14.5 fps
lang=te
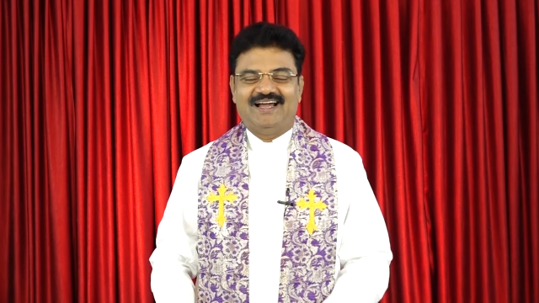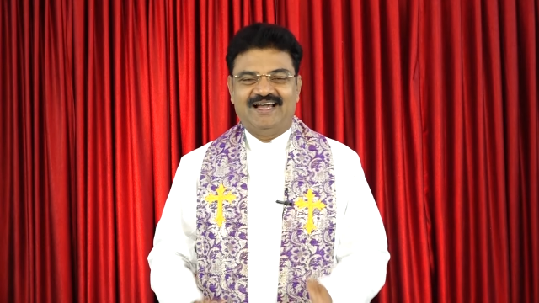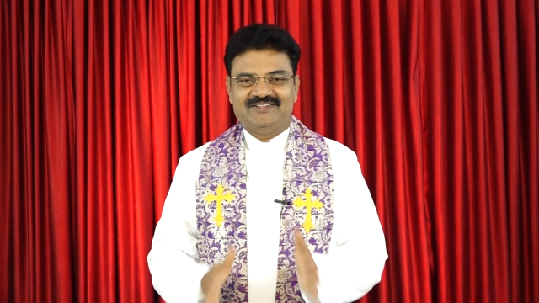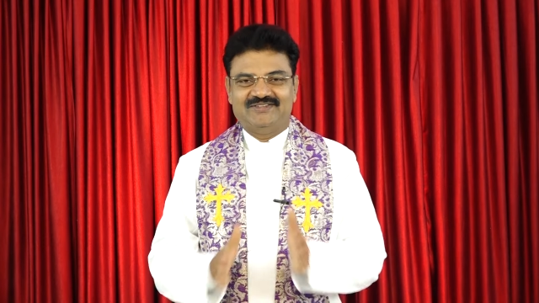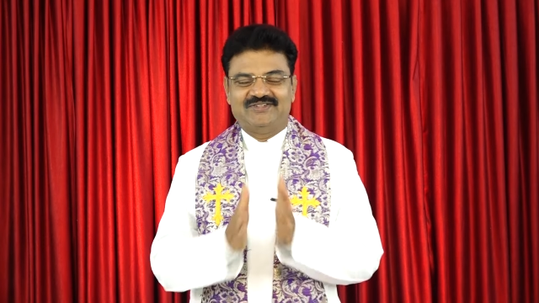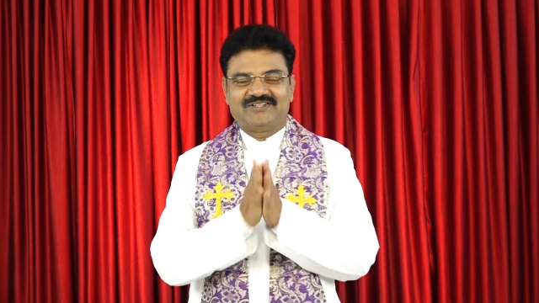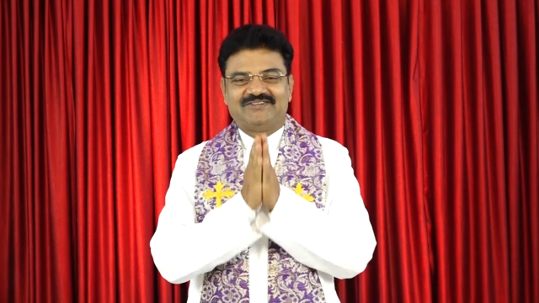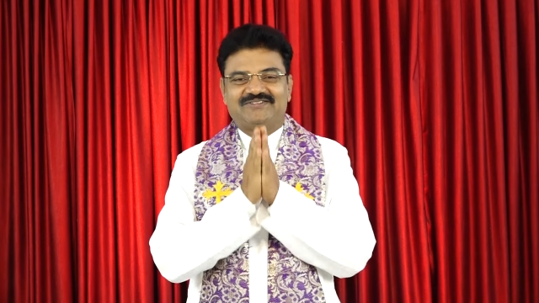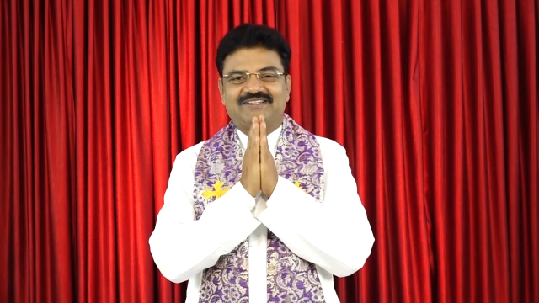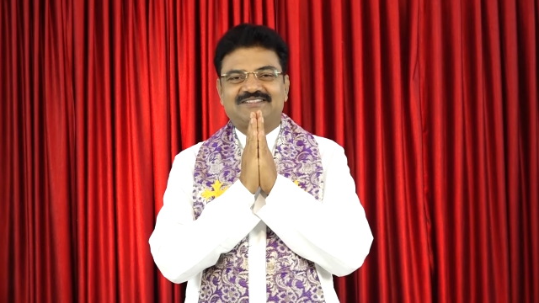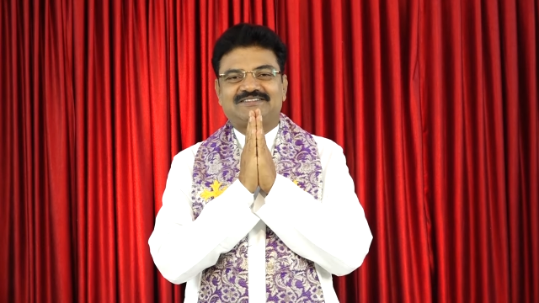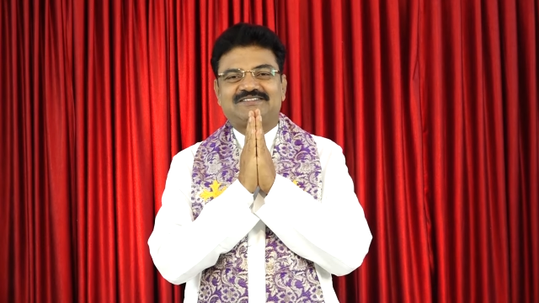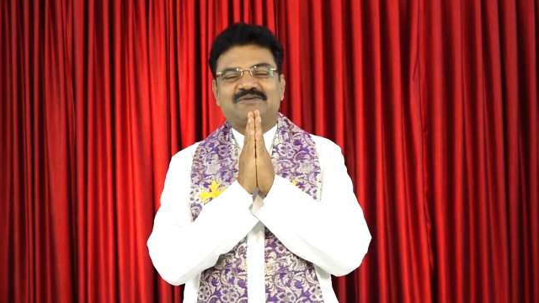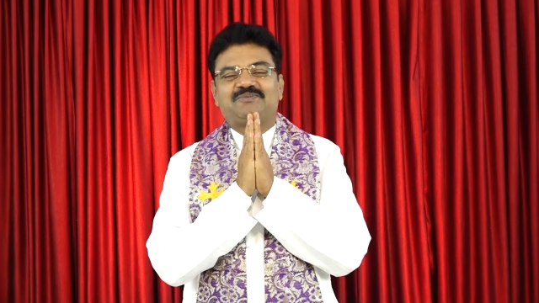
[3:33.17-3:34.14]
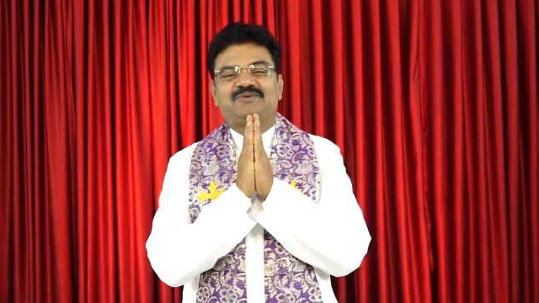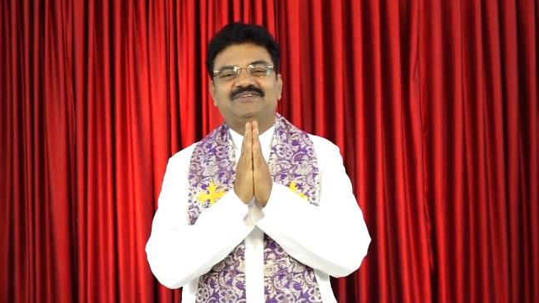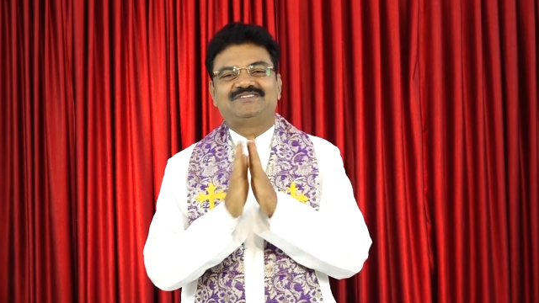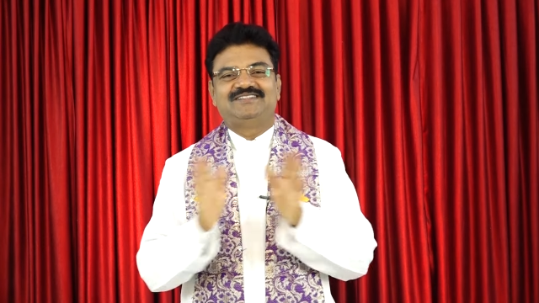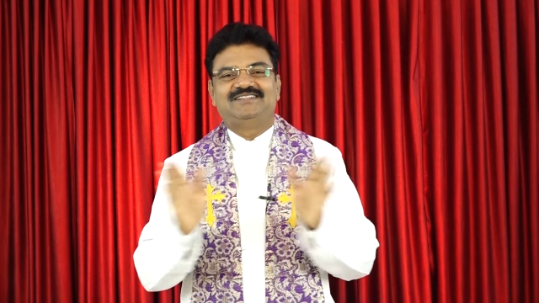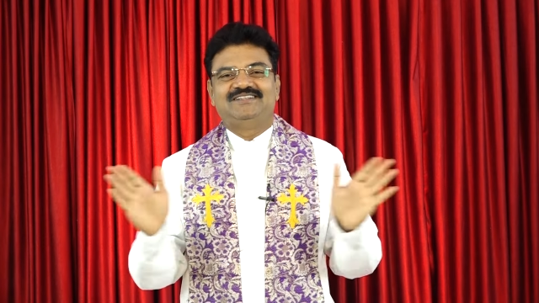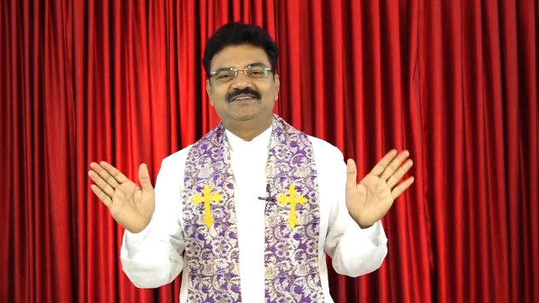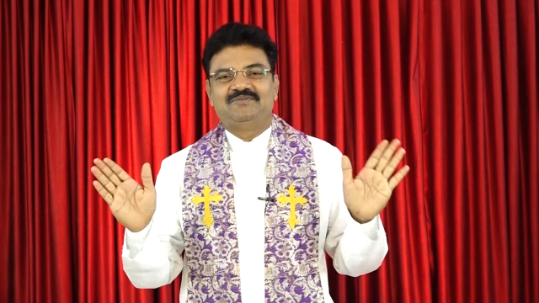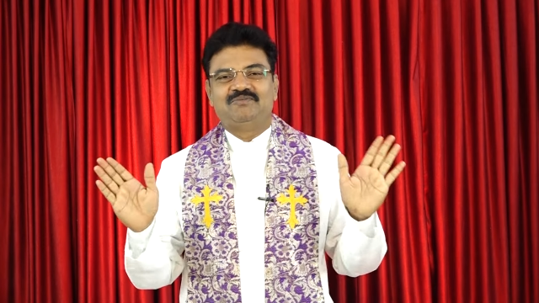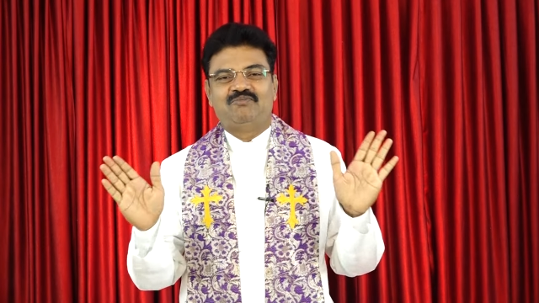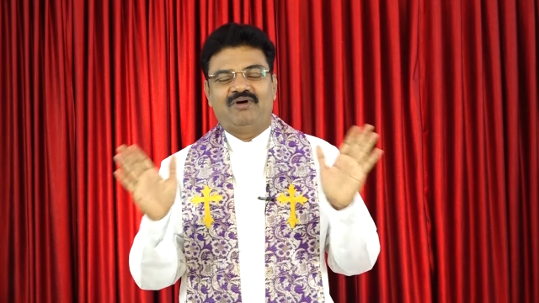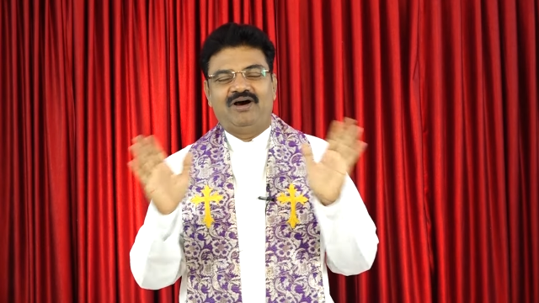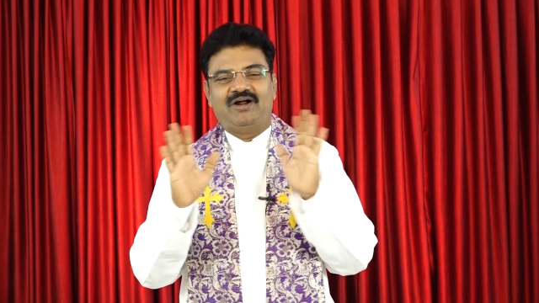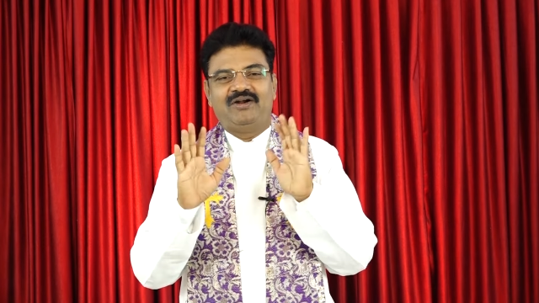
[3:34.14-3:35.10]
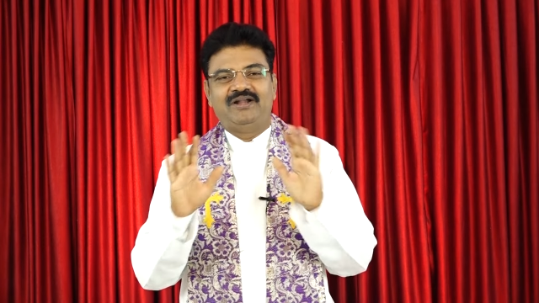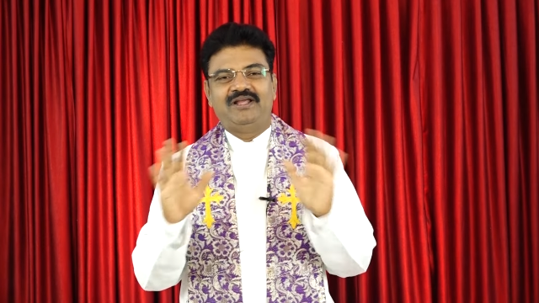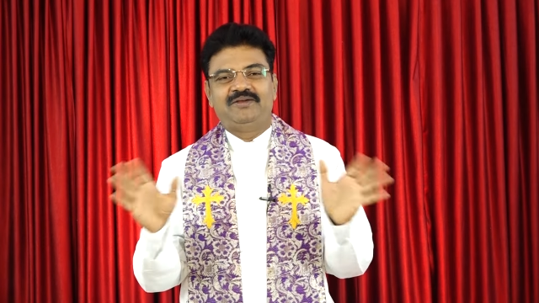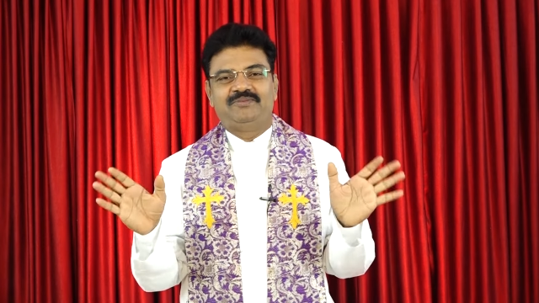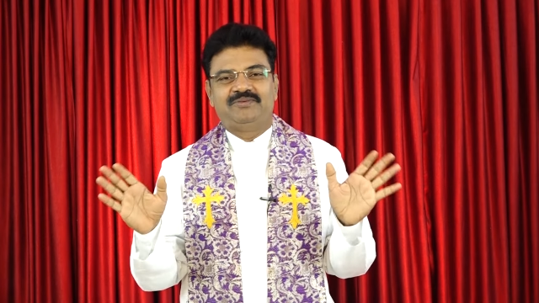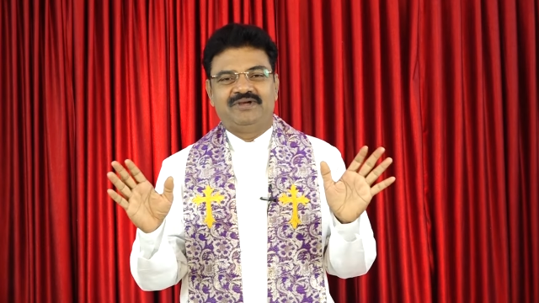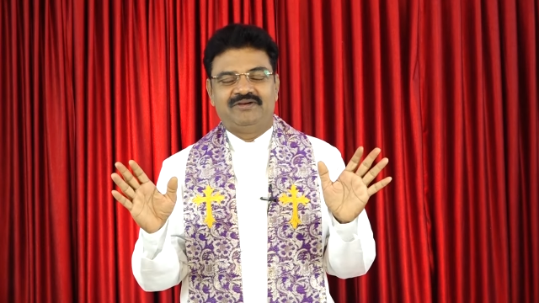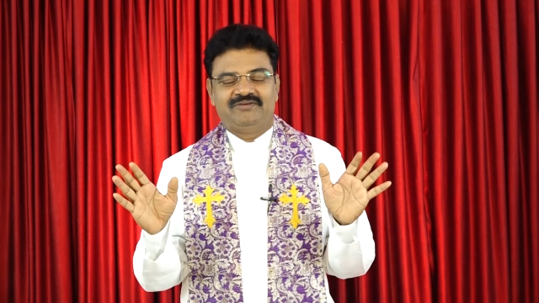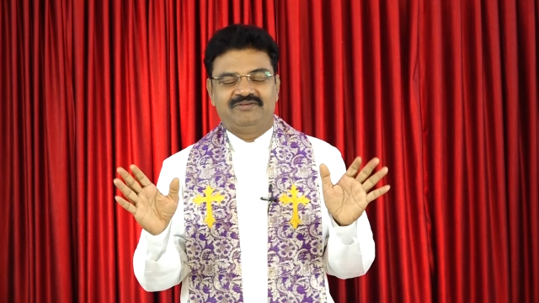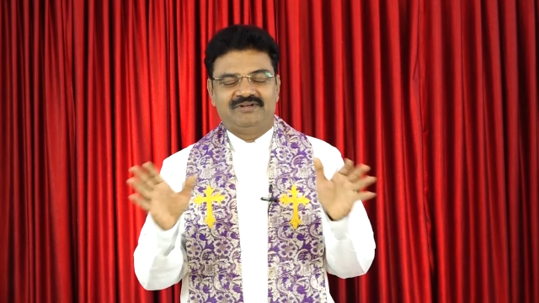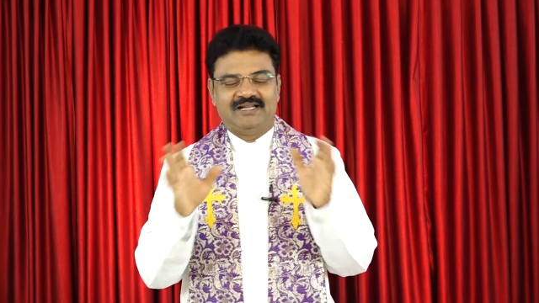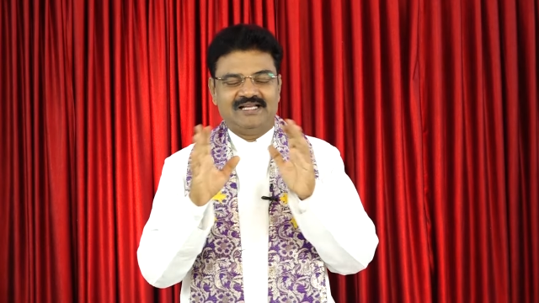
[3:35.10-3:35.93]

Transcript: ఆ దుఃఖమంతా పోతుంది పాడైపోయాము